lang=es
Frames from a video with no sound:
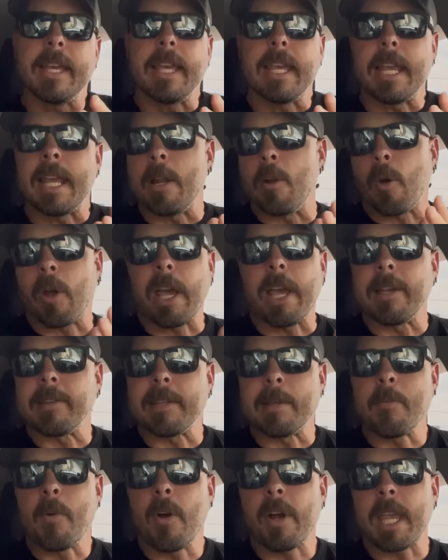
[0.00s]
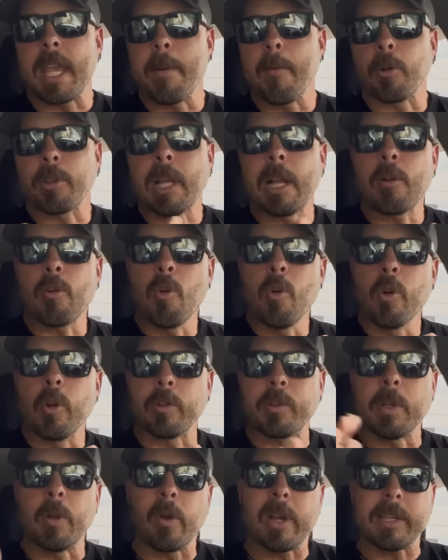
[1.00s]
y lo que decimos aquí bote el culo,
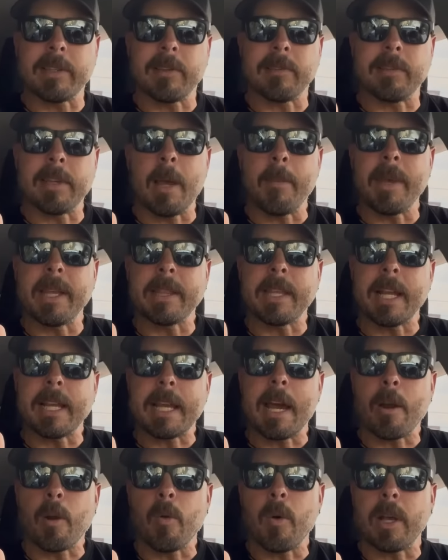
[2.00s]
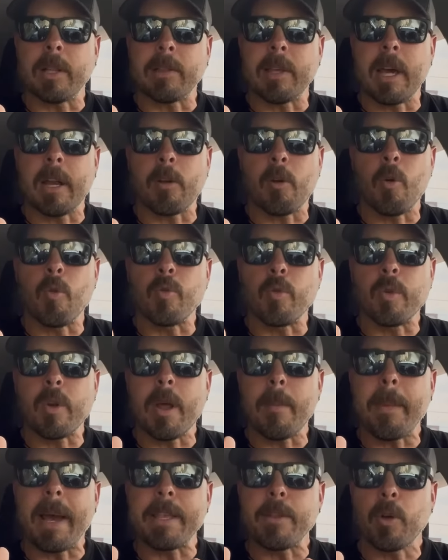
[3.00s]
sino que sencillamente el carro va a estar con una
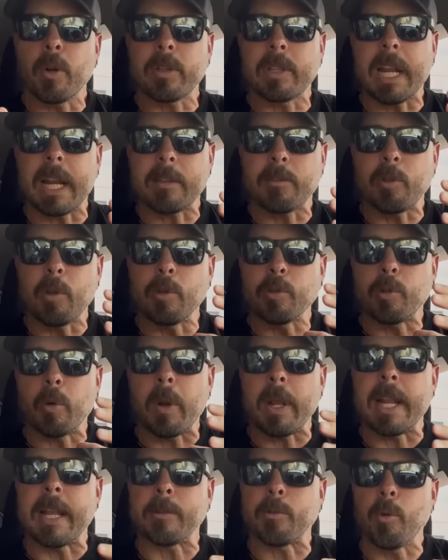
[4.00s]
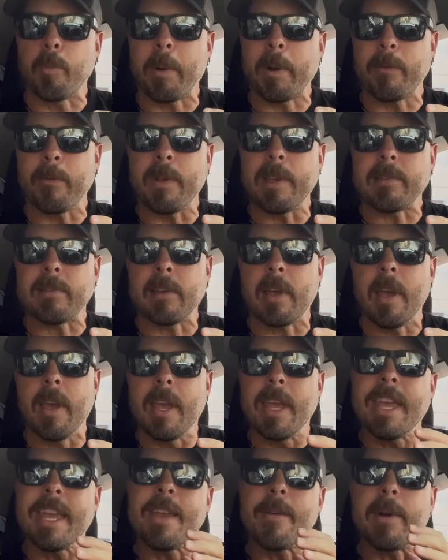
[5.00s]
mayor tracción sobre la superficie
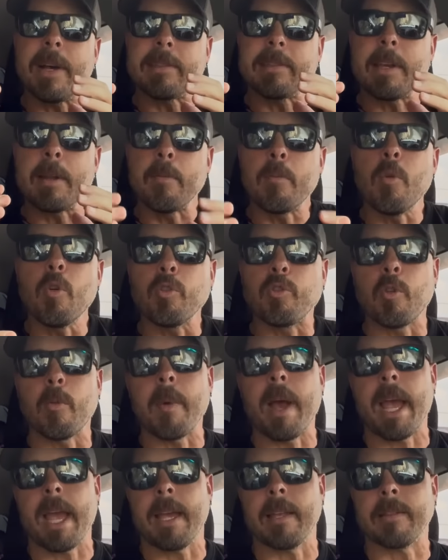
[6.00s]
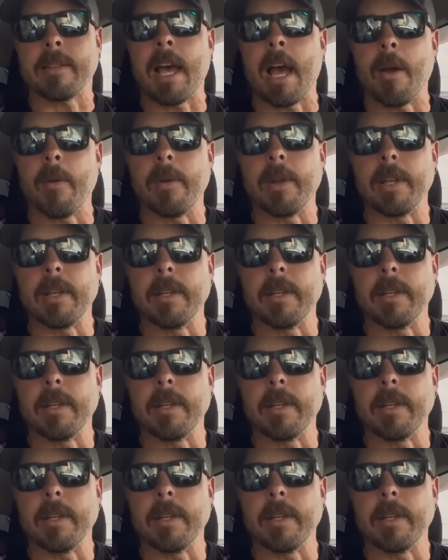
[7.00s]
y va a ser mucho más estable.